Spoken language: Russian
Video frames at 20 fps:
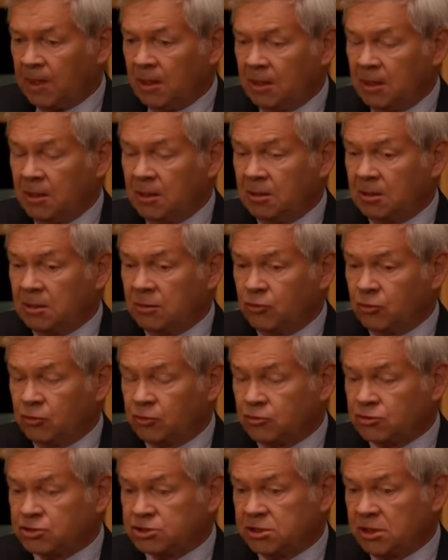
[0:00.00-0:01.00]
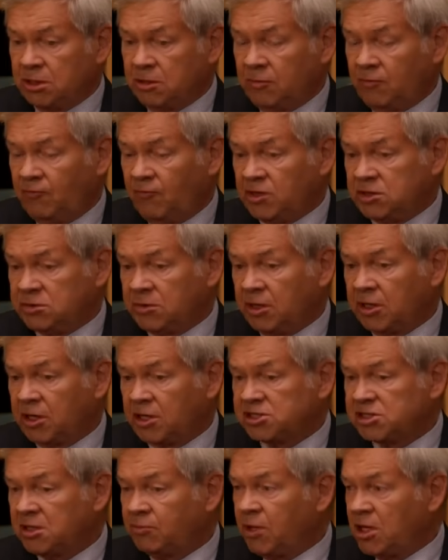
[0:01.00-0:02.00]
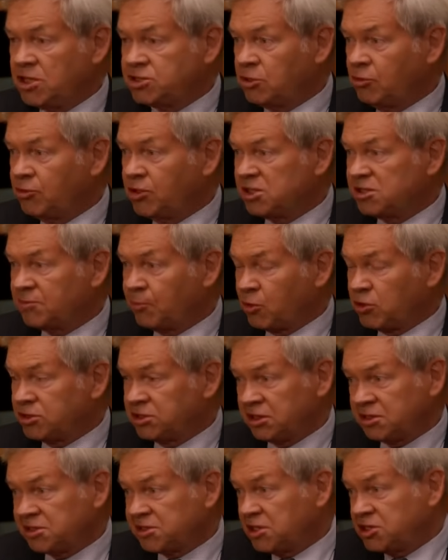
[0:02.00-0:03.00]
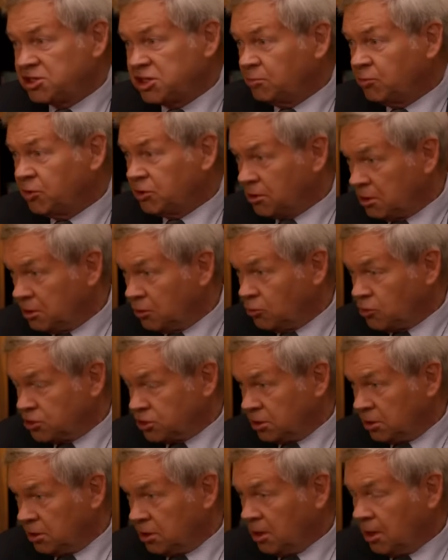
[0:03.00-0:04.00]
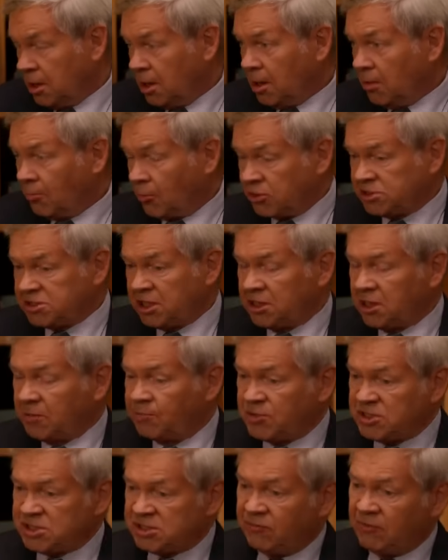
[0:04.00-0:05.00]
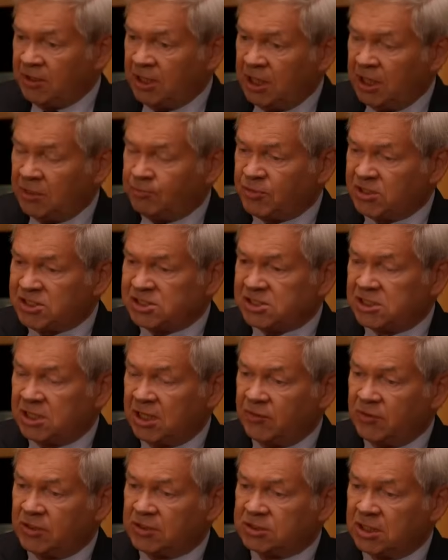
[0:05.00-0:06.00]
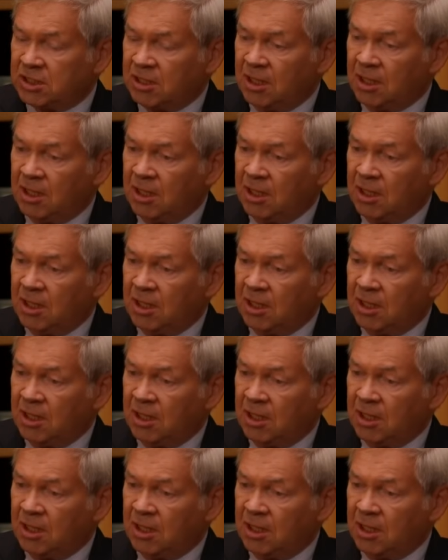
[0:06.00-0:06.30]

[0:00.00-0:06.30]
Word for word: И тут уже, видимо, гораздо меньше людей спросят, а зачем это нужно. Просто это позволяет поставить